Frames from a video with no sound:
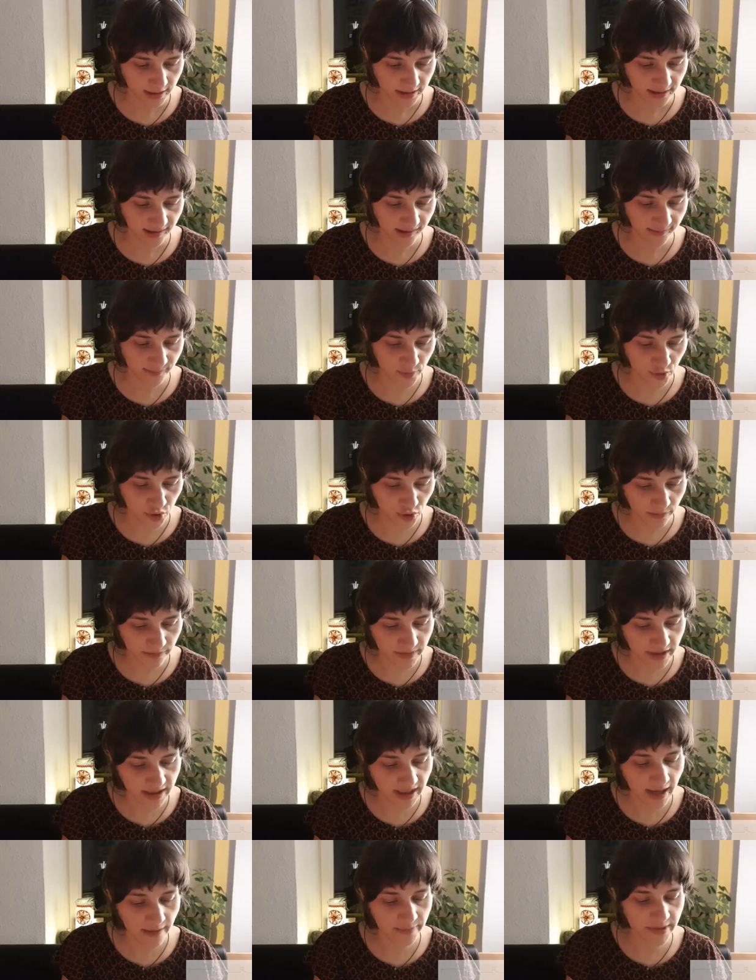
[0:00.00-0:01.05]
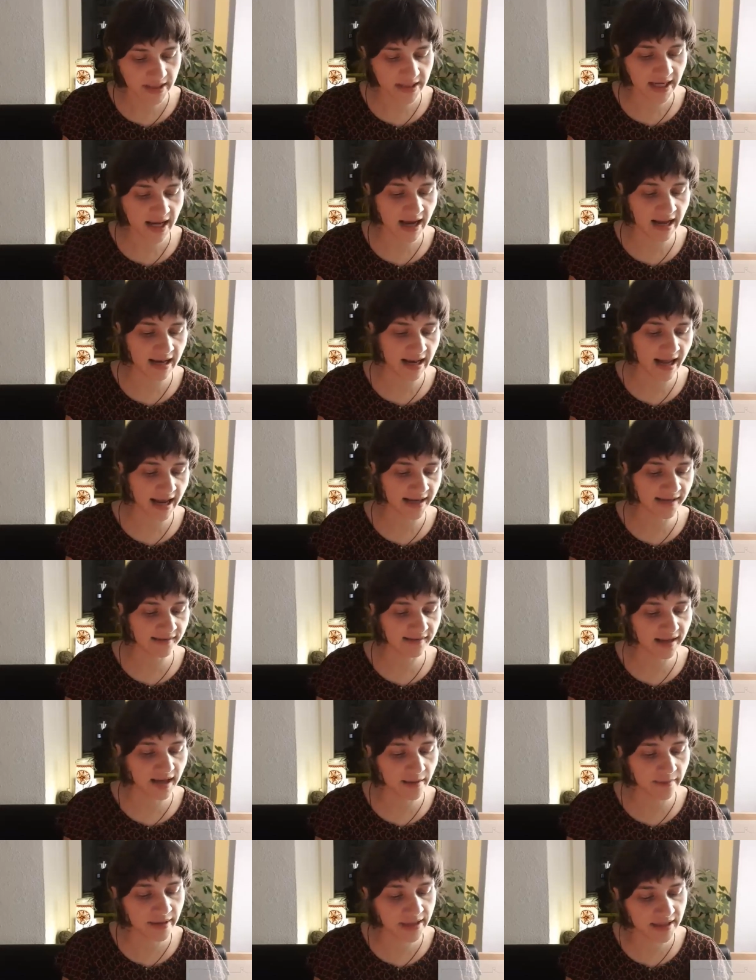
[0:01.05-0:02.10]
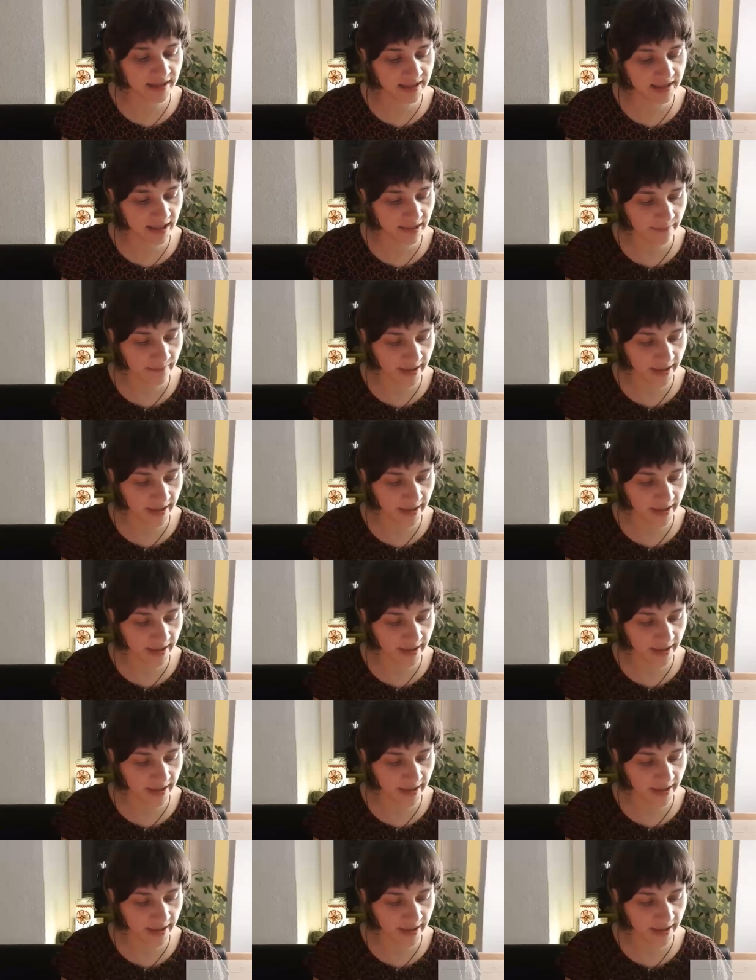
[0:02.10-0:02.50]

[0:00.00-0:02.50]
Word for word: Das bestimmte Kapital eines arbeitenden